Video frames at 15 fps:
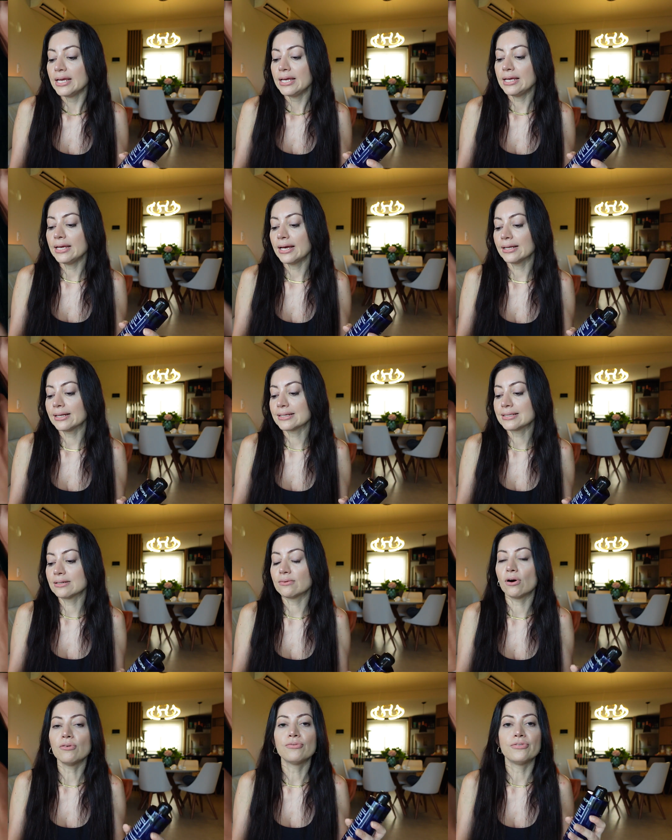E em
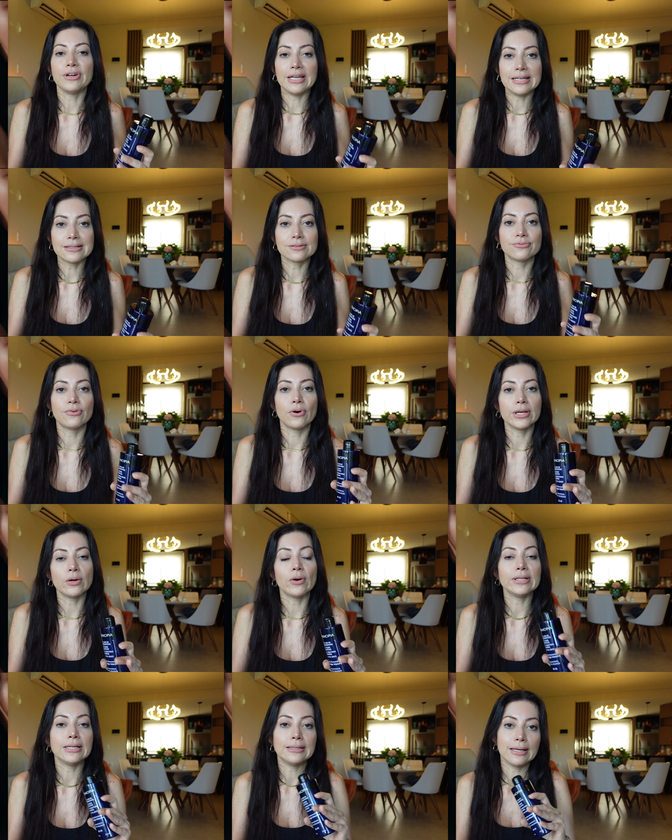relação ao frizz, foi
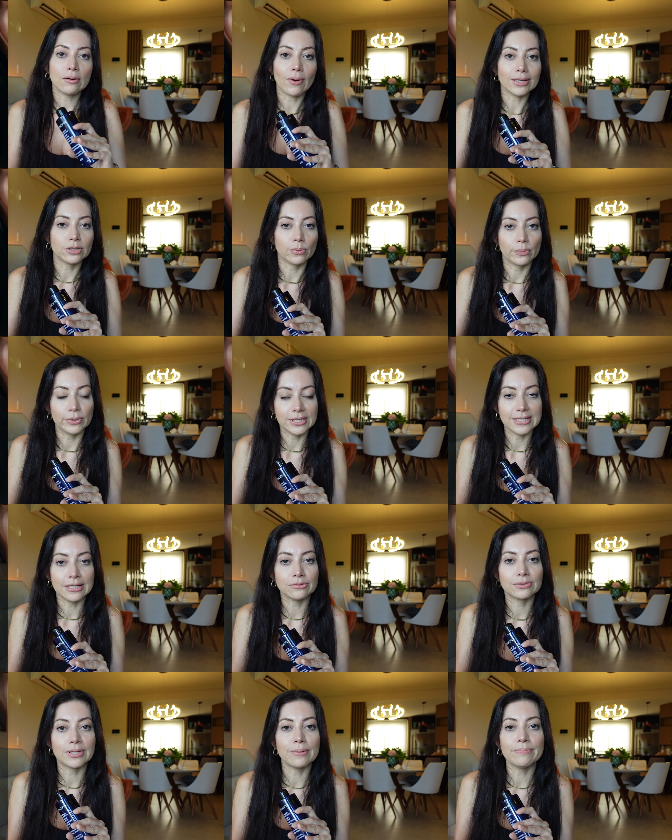
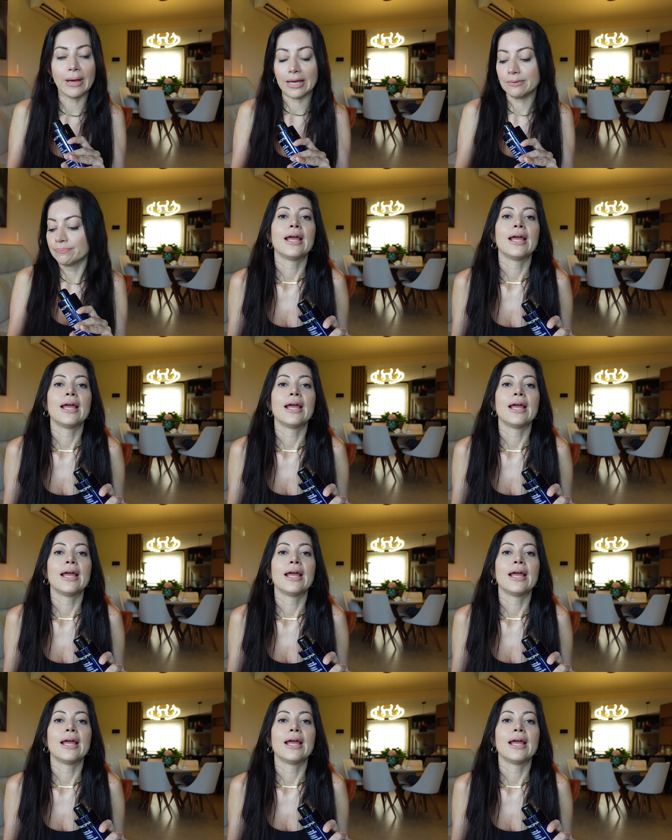84% também.